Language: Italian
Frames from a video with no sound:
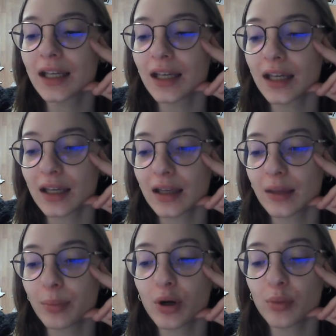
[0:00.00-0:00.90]
E,
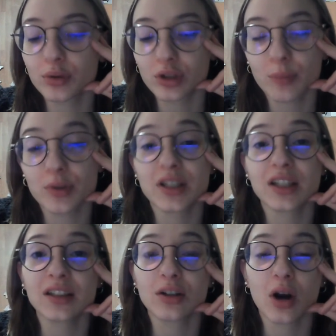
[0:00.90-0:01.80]
però purtroppo si
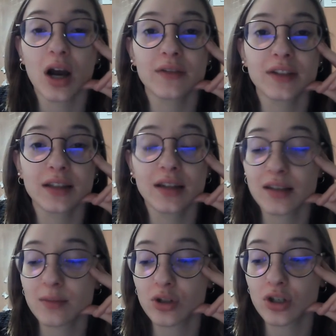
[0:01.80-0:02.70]
ritirò al
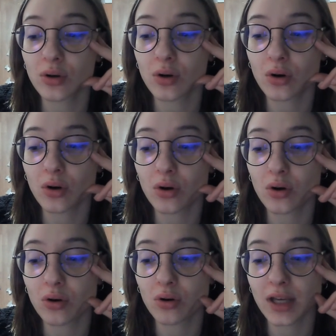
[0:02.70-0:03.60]
ventitresimo
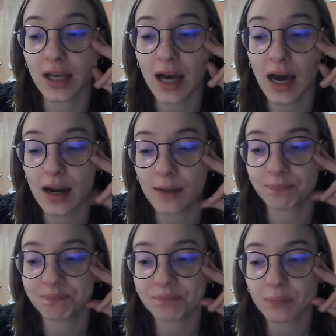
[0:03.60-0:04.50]
giro in gara
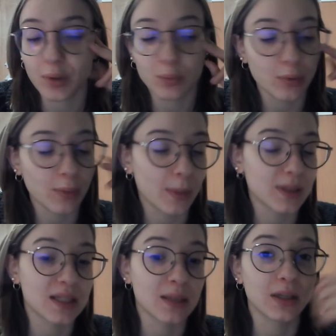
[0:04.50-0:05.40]
per un problema al
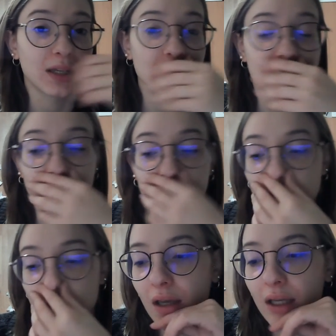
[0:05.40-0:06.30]
sistema di
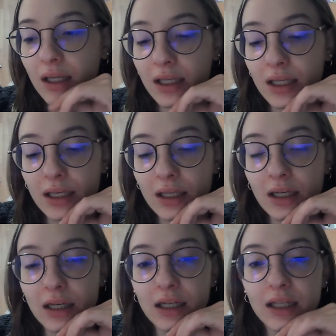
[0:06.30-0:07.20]
distribuzione. Il,
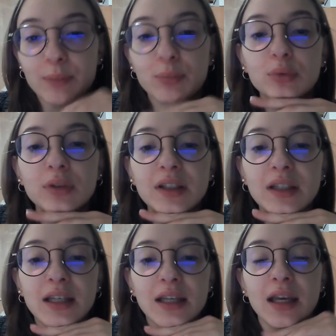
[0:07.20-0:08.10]
uh, I punti
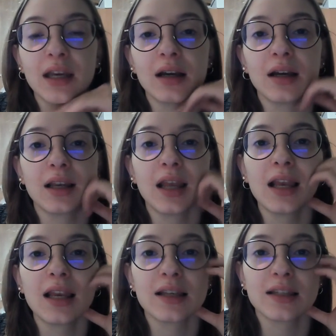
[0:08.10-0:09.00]
che
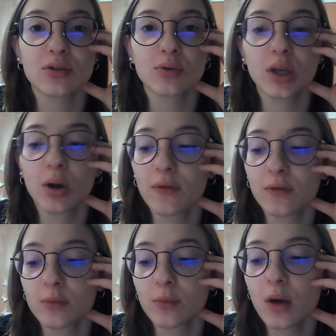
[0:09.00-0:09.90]
Lella si aggiudicò in
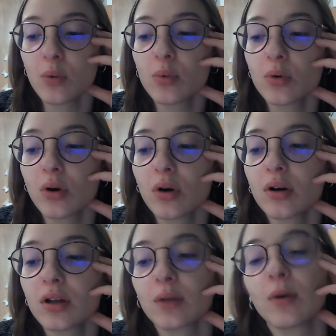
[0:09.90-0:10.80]
Formula 1
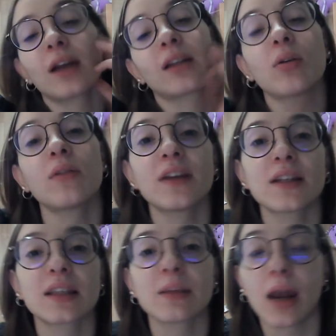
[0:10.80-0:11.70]
riguardano il fine
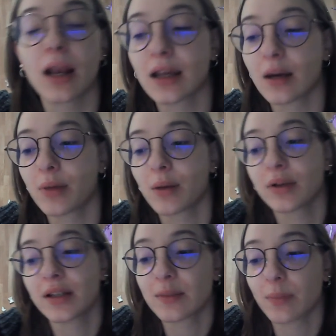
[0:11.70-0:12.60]
settimana del Gran Premio
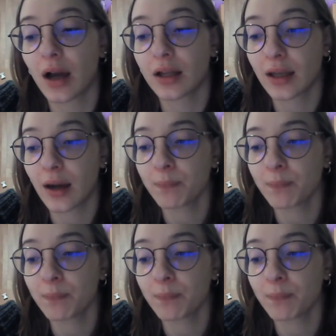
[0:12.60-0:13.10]
di Spagna